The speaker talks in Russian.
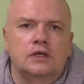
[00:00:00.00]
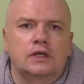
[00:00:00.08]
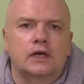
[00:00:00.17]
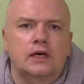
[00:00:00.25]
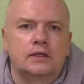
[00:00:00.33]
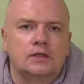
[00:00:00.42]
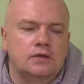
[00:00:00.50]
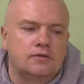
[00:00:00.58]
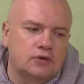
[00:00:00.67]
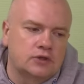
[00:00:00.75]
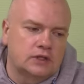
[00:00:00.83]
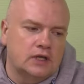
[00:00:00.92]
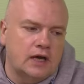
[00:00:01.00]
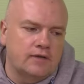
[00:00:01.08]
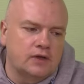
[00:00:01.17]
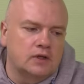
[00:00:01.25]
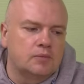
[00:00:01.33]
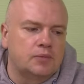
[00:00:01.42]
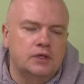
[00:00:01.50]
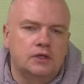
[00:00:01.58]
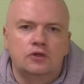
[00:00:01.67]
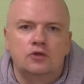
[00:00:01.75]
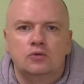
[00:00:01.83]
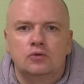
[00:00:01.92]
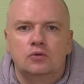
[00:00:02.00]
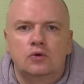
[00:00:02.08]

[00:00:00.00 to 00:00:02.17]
Я на него ставил плетню